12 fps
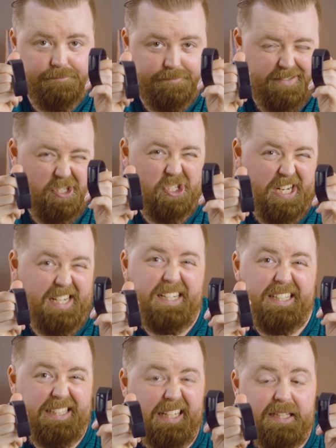
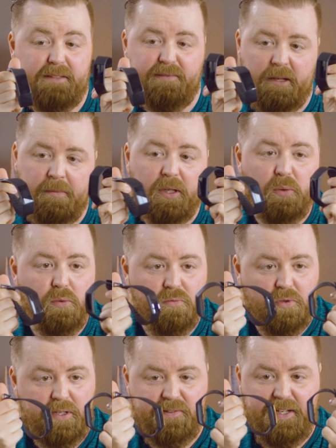Wahrscheinlich nicht, weil man nur
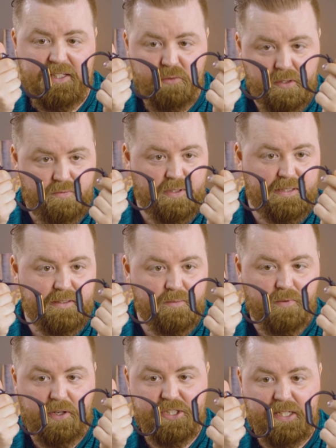von der Seite oder von
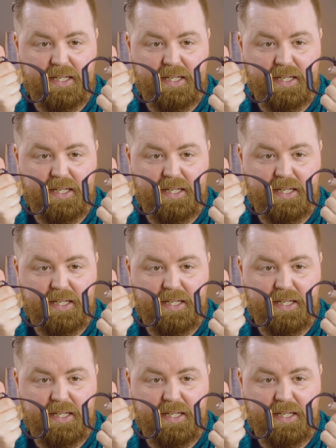hinten wirklich